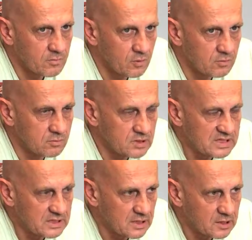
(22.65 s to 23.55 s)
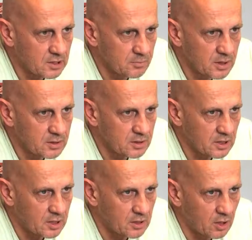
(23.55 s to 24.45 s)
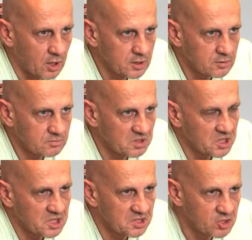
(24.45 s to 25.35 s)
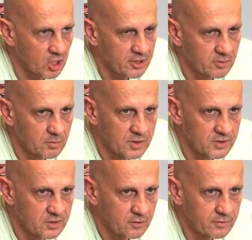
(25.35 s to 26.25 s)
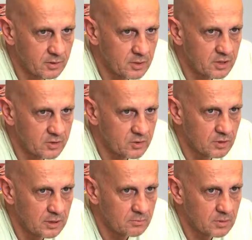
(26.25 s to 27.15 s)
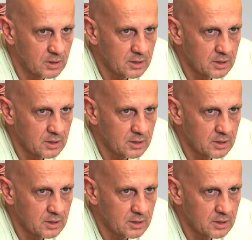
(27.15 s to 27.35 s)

Und der hat halt gemeint, er hat einen Laden, wäre eigentlich nicht schlecht, wenn wir ein bisschen Software mit dazu nehmen.